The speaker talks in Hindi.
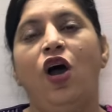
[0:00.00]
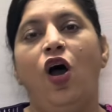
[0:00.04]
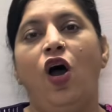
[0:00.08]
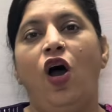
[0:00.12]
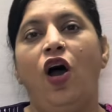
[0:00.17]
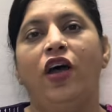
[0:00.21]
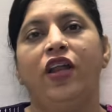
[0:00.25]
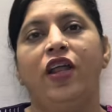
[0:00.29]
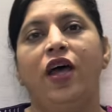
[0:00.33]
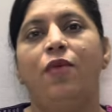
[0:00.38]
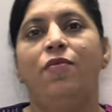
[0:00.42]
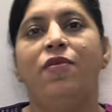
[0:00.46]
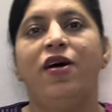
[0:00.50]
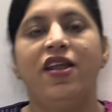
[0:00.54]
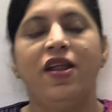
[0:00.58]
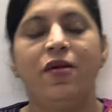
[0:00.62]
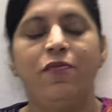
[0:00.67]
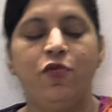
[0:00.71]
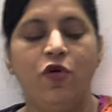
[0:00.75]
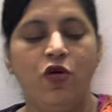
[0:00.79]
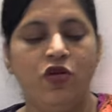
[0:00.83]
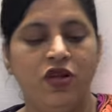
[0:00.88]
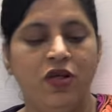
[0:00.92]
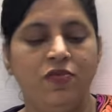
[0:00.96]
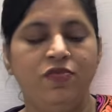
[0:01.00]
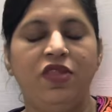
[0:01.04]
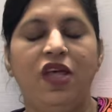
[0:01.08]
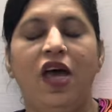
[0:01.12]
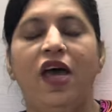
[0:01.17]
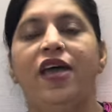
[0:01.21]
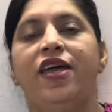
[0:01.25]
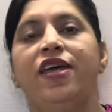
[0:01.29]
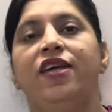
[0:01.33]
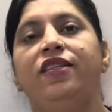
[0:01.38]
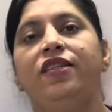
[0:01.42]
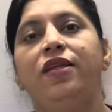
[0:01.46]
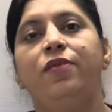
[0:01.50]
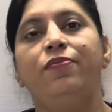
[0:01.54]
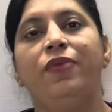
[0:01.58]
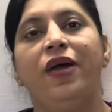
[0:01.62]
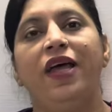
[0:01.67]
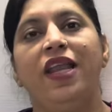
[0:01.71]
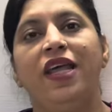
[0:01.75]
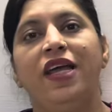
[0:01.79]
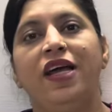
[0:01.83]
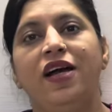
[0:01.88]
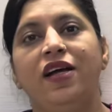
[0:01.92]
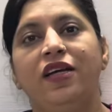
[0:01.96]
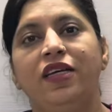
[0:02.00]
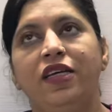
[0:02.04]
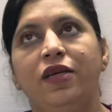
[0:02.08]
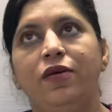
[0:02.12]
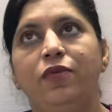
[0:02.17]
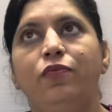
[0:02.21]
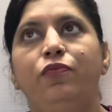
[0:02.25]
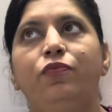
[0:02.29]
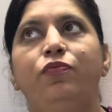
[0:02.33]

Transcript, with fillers: और हमारा प्रोग्राम था एक दिन पहले का कि